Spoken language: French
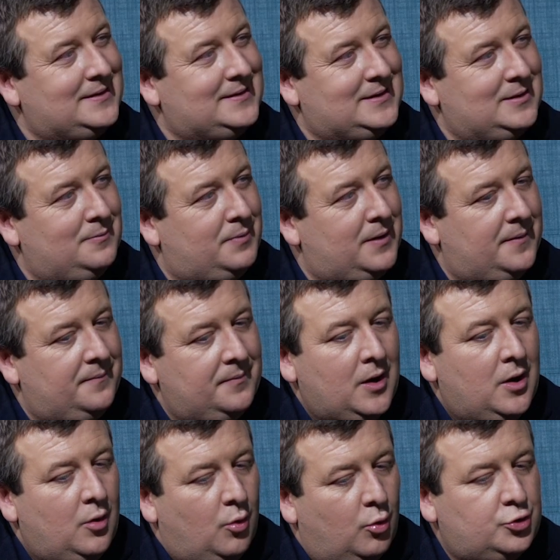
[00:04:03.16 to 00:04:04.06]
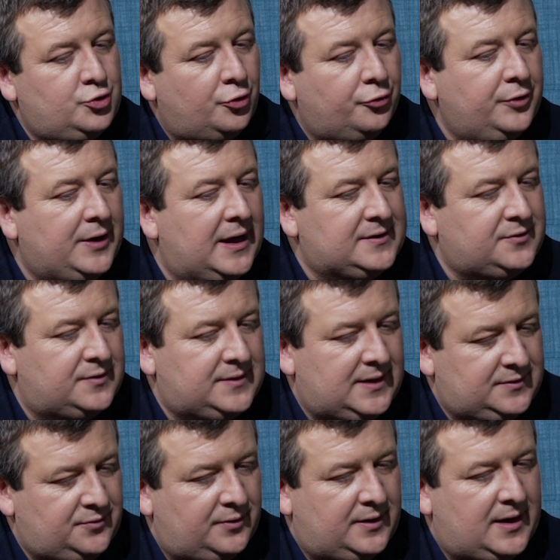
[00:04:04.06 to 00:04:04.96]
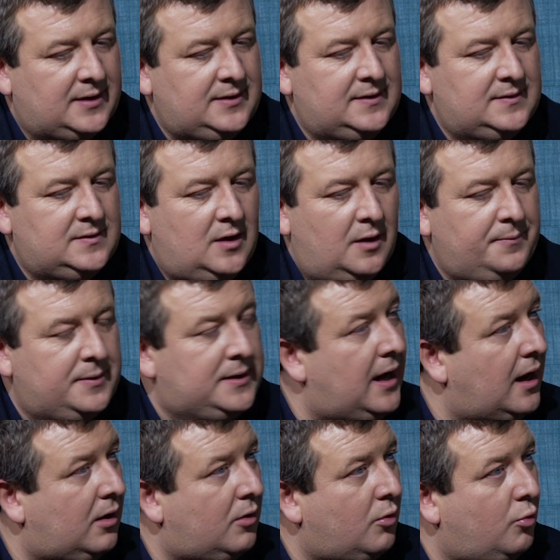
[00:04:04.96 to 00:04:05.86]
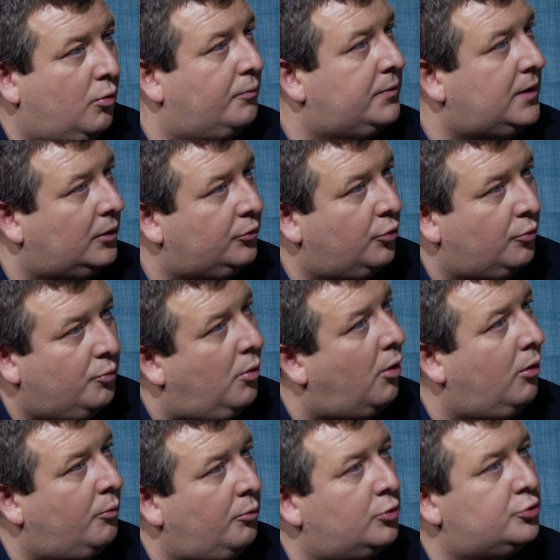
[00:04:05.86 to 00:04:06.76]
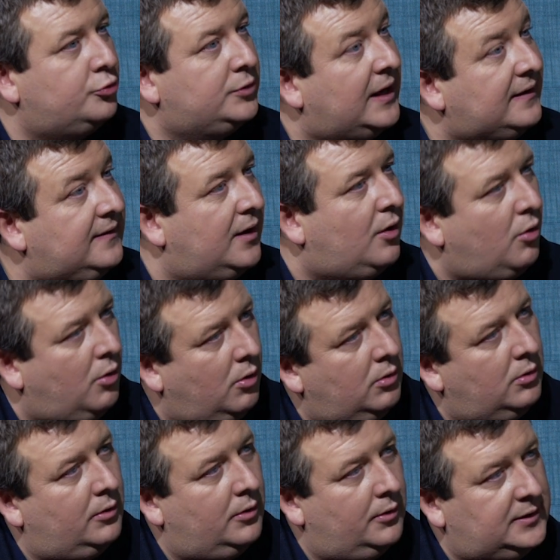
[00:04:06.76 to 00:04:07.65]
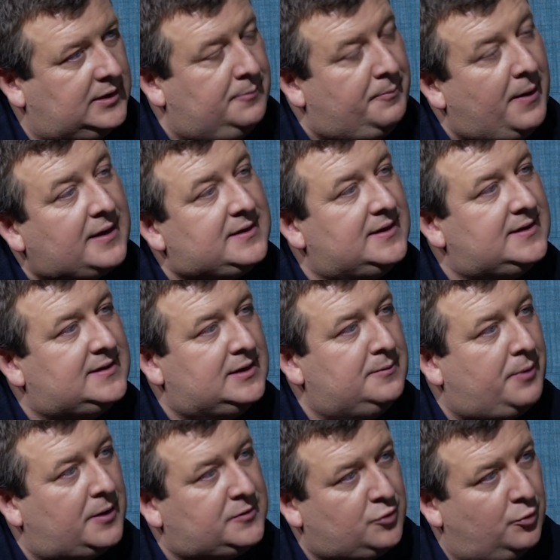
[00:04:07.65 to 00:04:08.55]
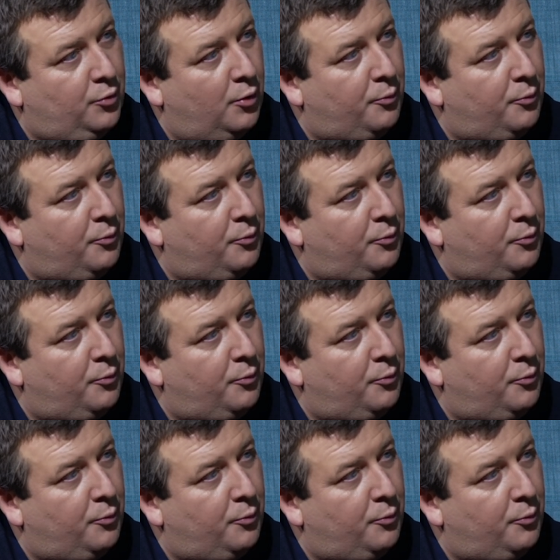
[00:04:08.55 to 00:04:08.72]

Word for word: participer. Aujourd'hui, l'association Canisop, il y a combien de membres, d'adhérents euh, qui Alors, participent Alors